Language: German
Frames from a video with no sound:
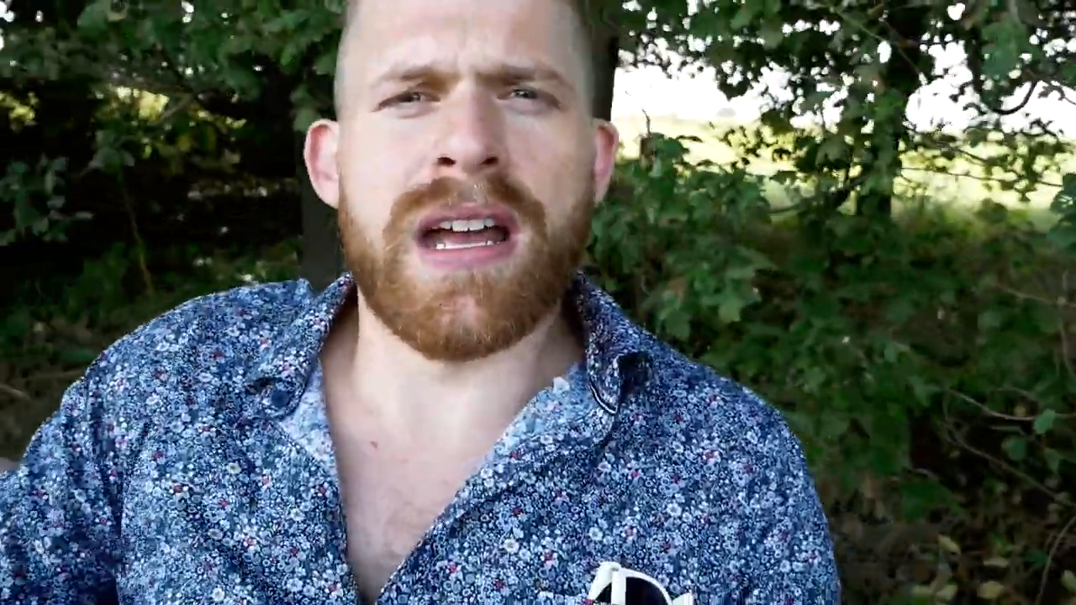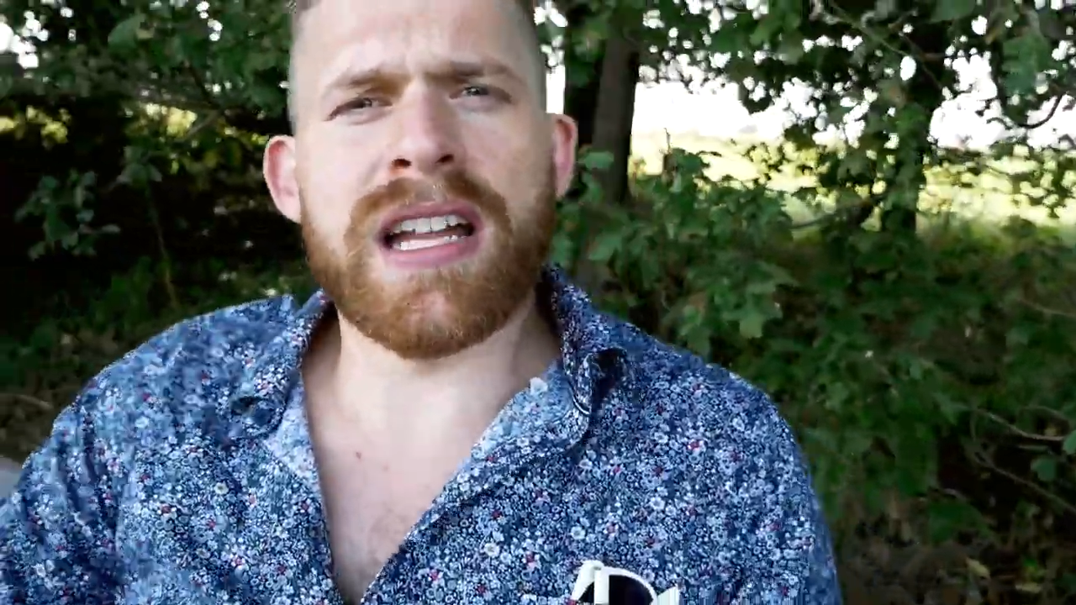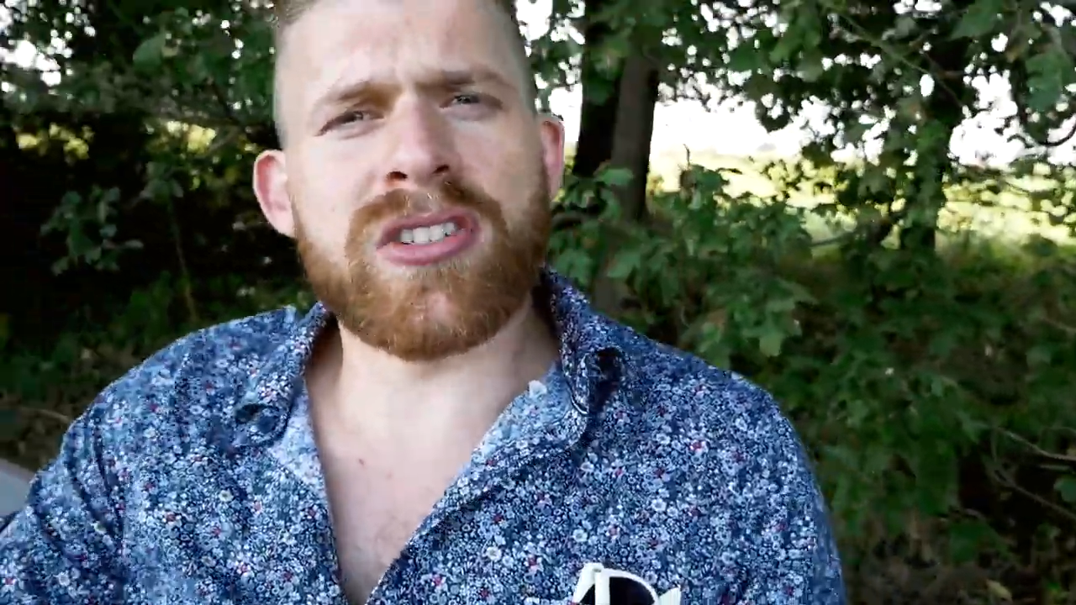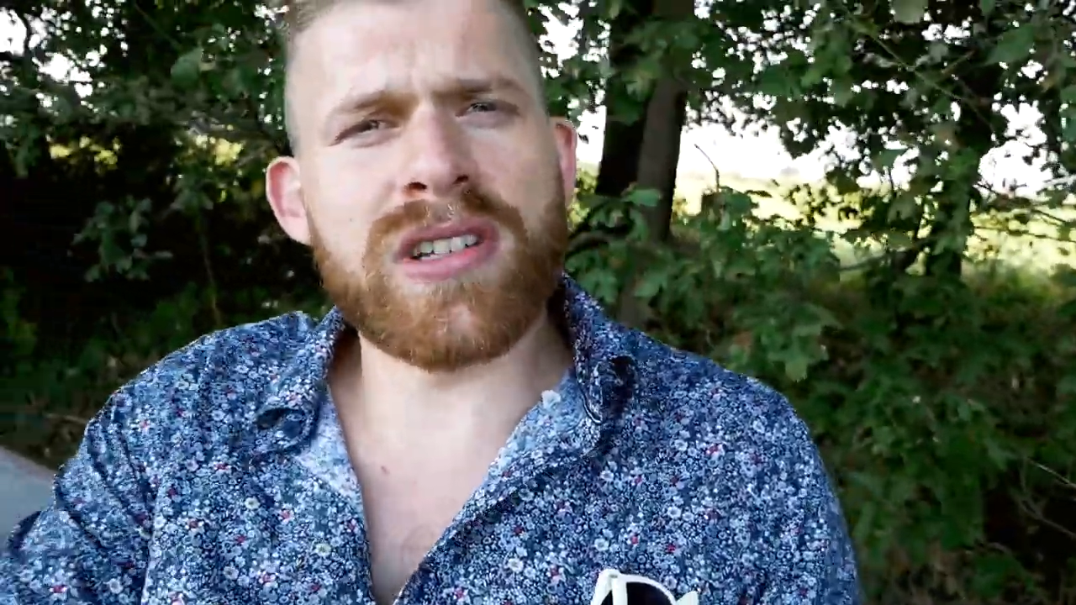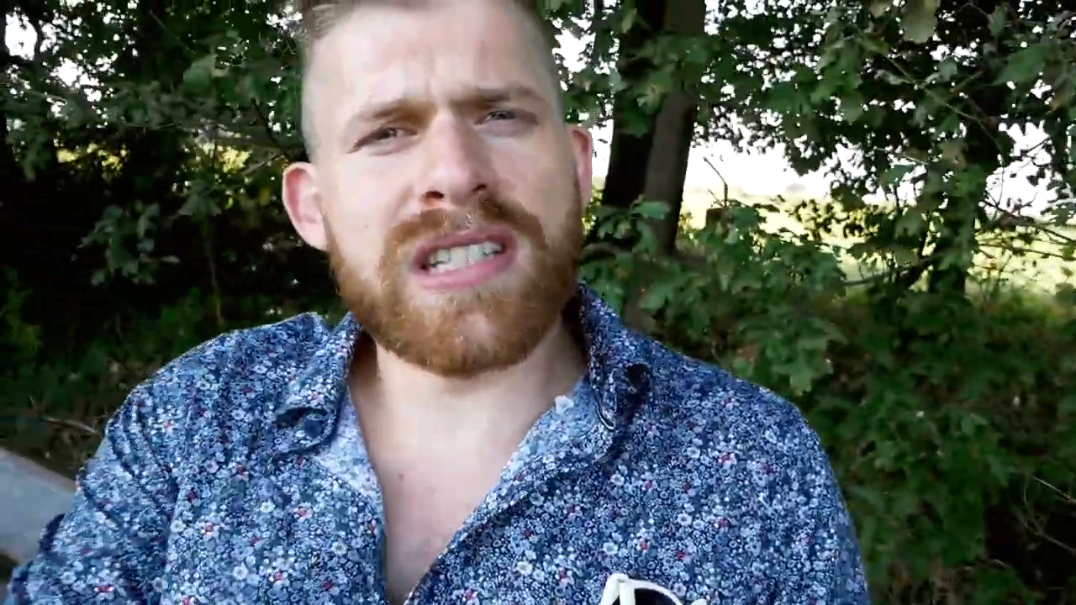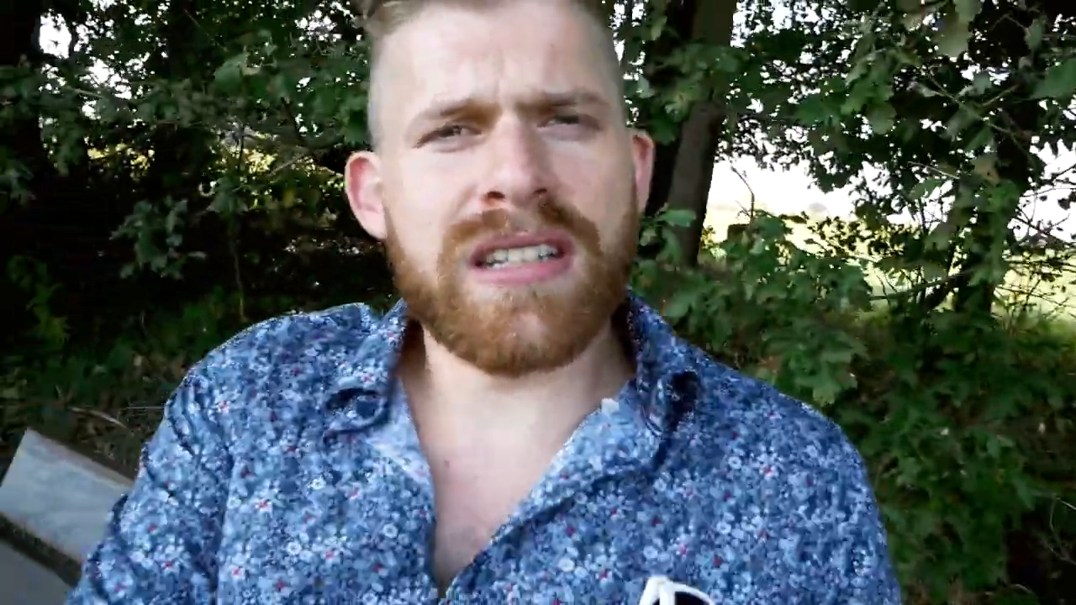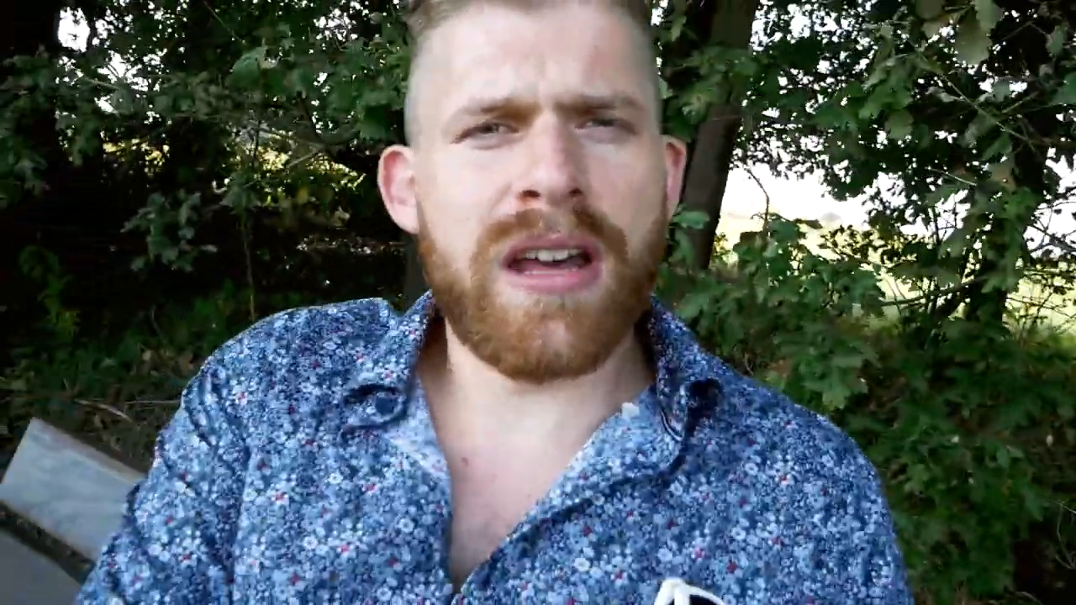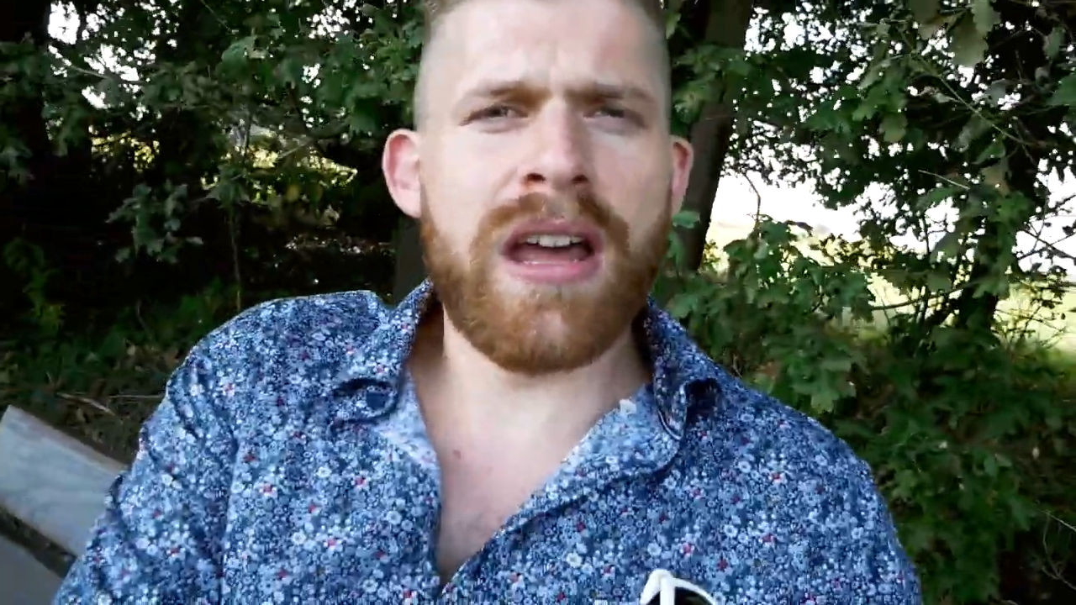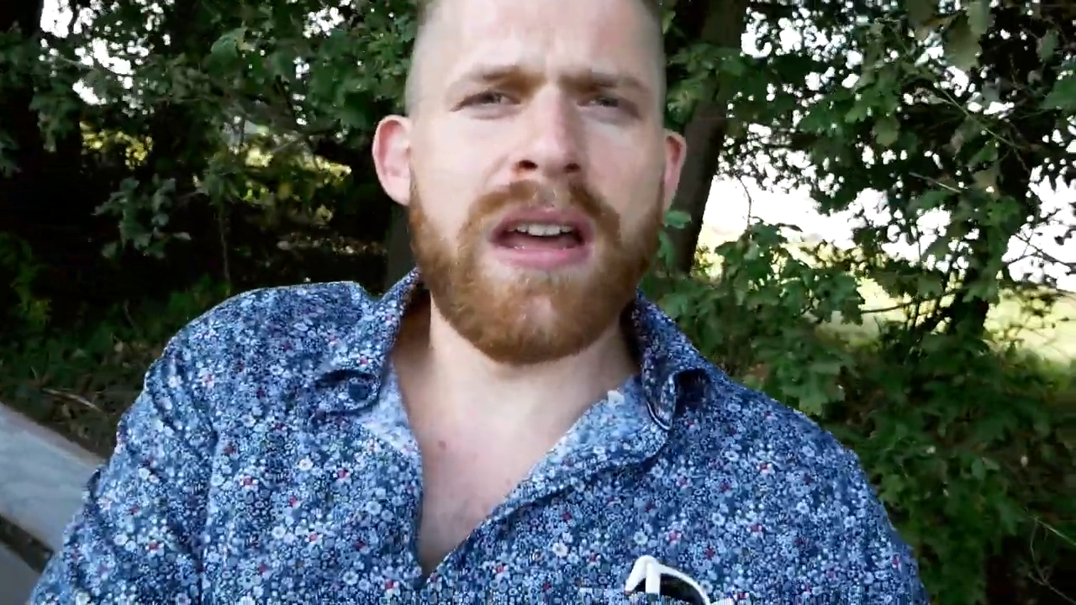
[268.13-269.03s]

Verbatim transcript: Ansonsten